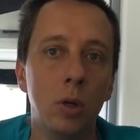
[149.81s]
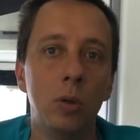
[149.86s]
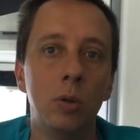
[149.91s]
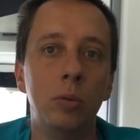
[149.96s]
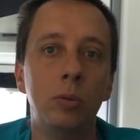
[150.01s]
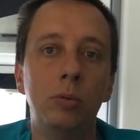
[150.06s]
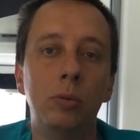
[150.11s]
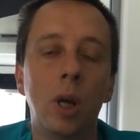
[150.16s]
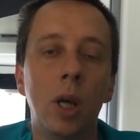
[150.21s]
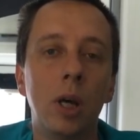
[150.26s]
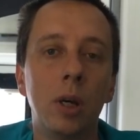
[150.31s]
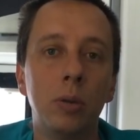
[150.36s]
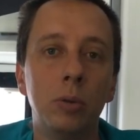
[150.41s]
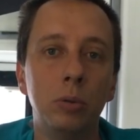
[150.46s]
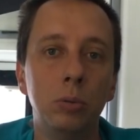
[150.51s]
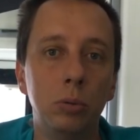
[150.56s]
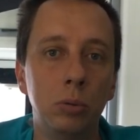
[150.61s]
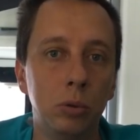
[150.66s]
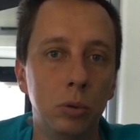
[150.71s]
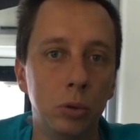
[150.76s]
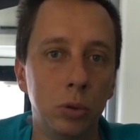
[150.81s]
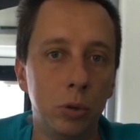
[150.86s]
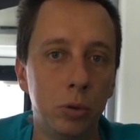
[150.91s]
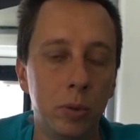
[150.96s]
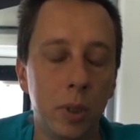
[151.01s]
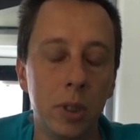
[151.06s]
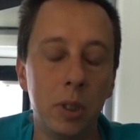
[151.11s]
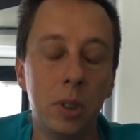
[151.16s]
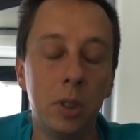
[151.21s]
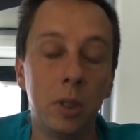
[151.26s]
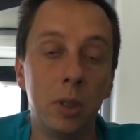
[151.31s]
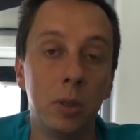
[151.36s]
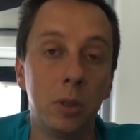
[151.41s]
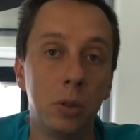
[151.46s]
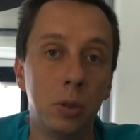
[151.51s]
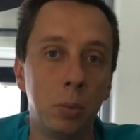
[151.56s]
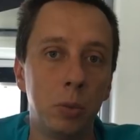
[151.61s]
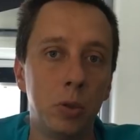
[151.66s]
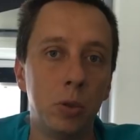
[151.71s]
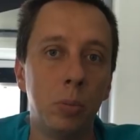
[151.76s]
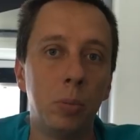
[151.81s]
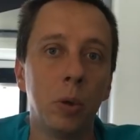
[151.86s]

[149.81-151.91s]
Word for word: où voilà où je vais, je vais